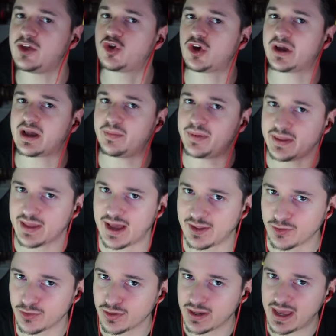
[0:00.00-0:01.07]
È già
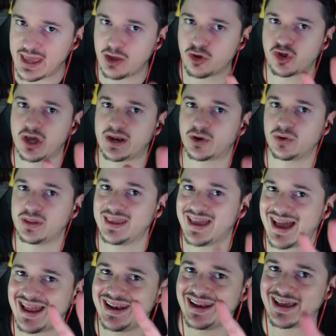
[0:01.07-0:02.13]
capitato e io cerco di
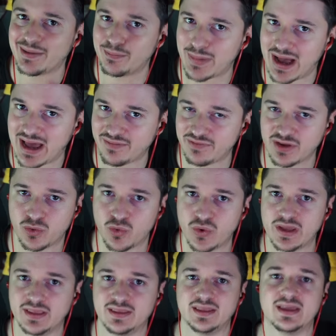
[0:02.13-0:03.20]
allarmarvi,
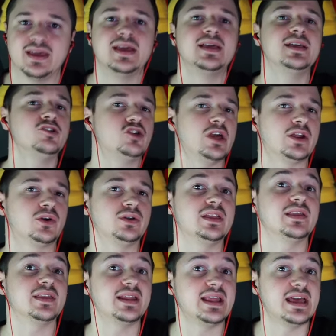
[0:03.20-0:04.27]
quindi cerco
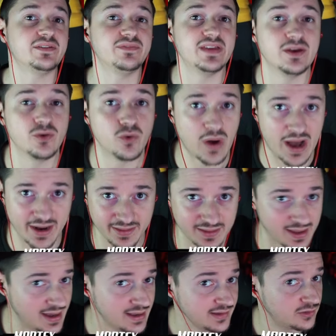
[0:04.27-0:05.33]
di tenervi in guardia.